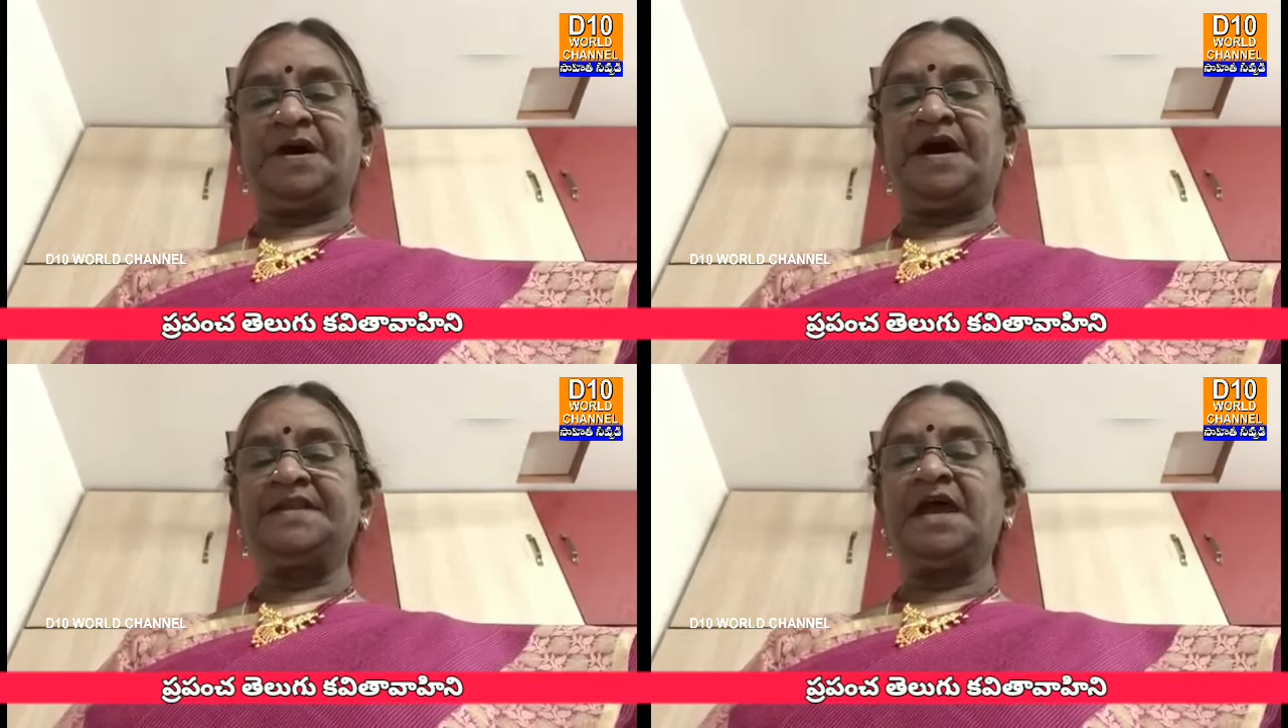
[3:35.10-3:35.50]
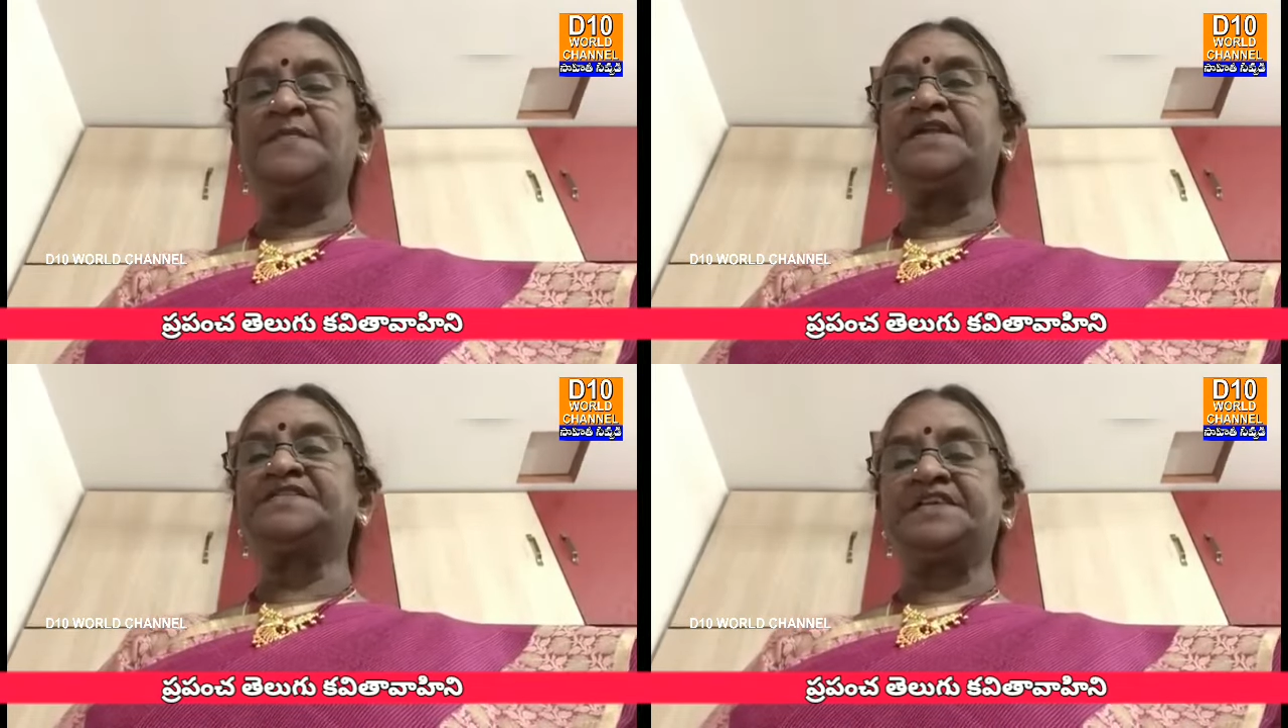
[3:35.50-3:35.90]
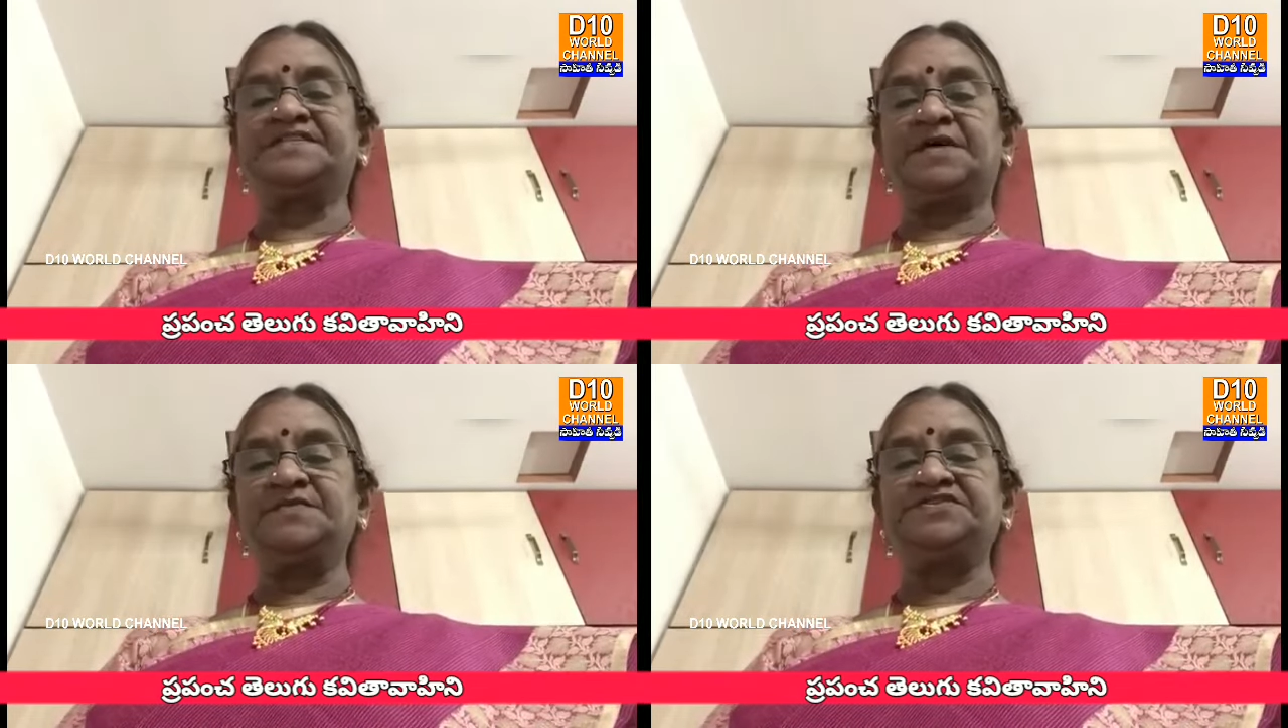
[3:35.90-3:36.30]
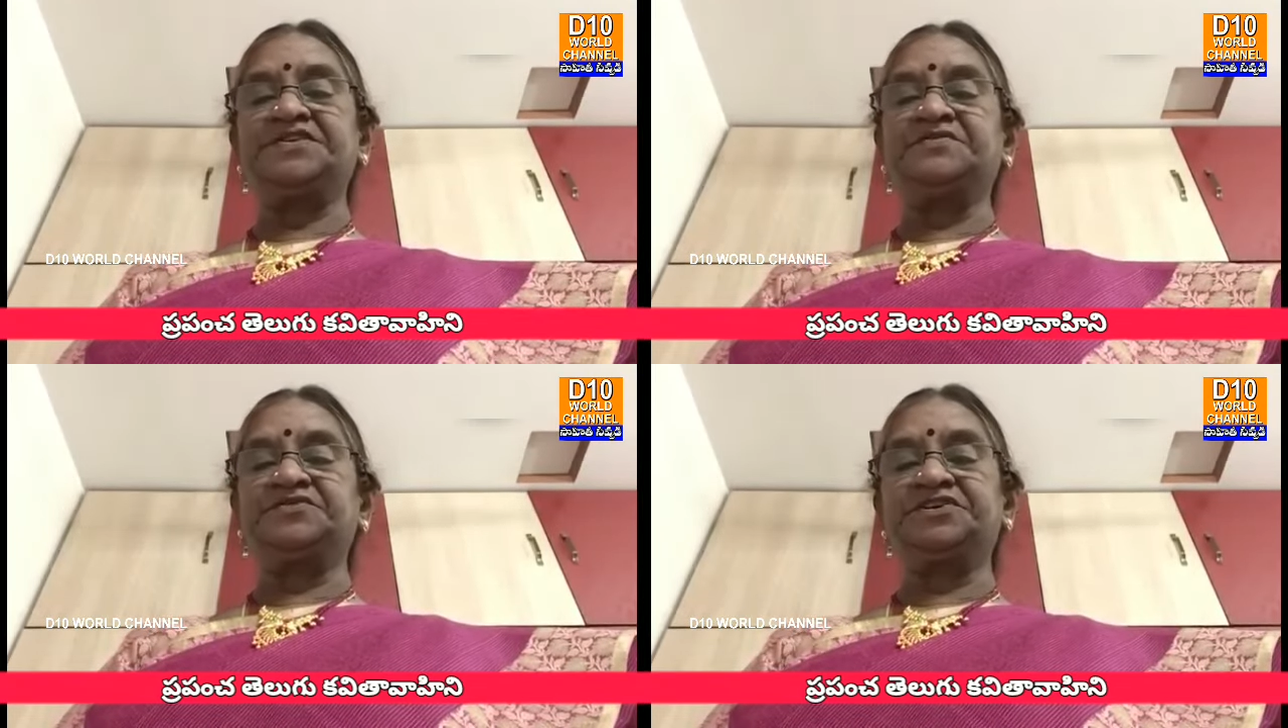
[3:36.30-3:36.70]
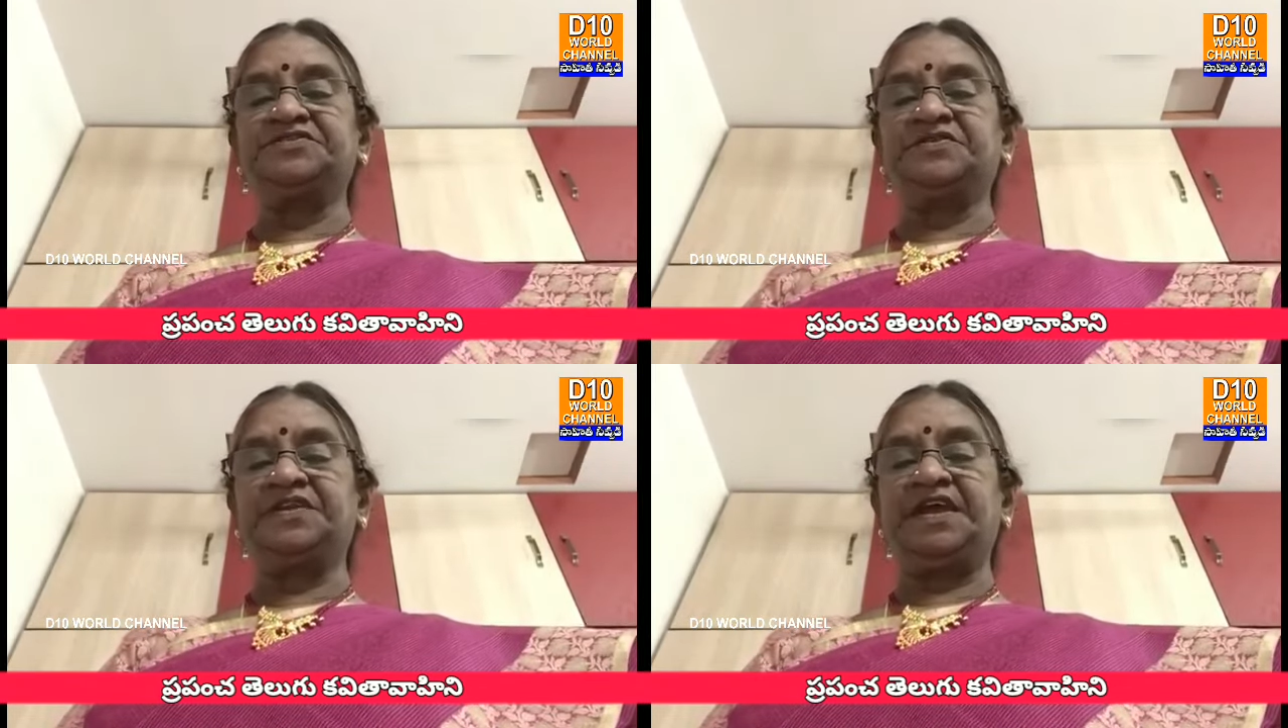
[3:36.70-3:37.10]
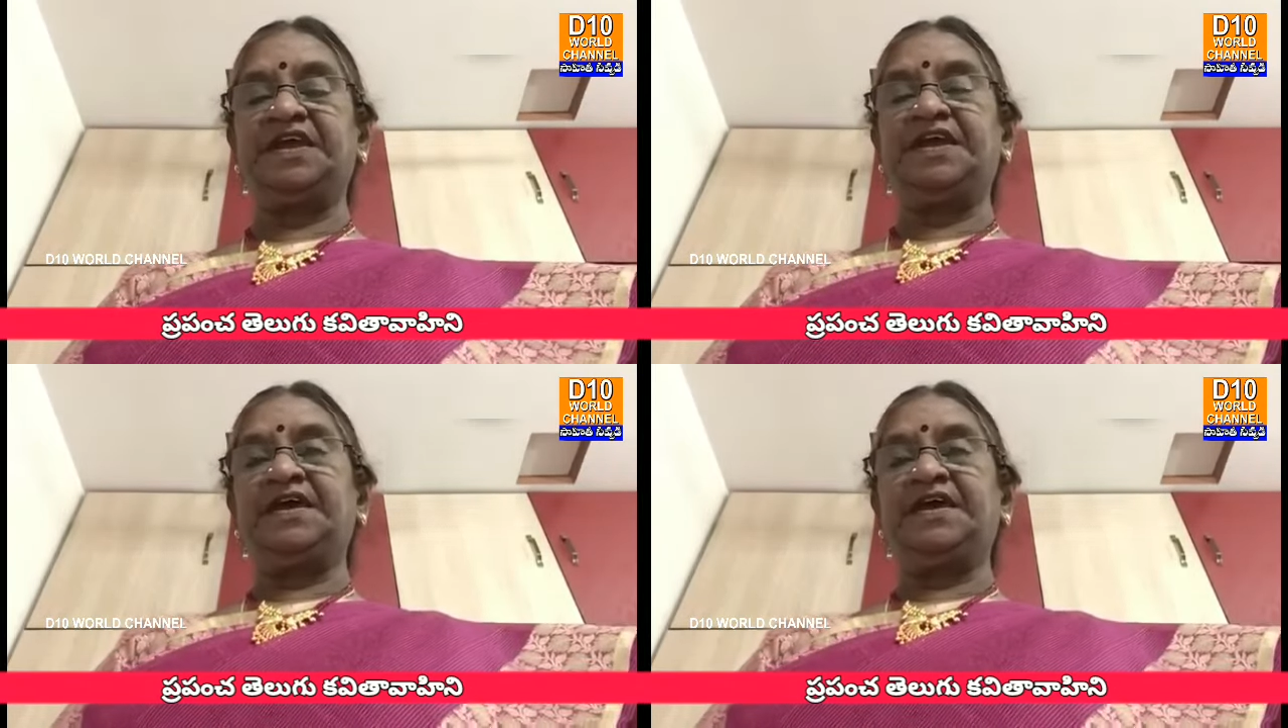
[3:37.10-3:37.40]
భార్యాభర్తల సమిష్టి కృషితోనే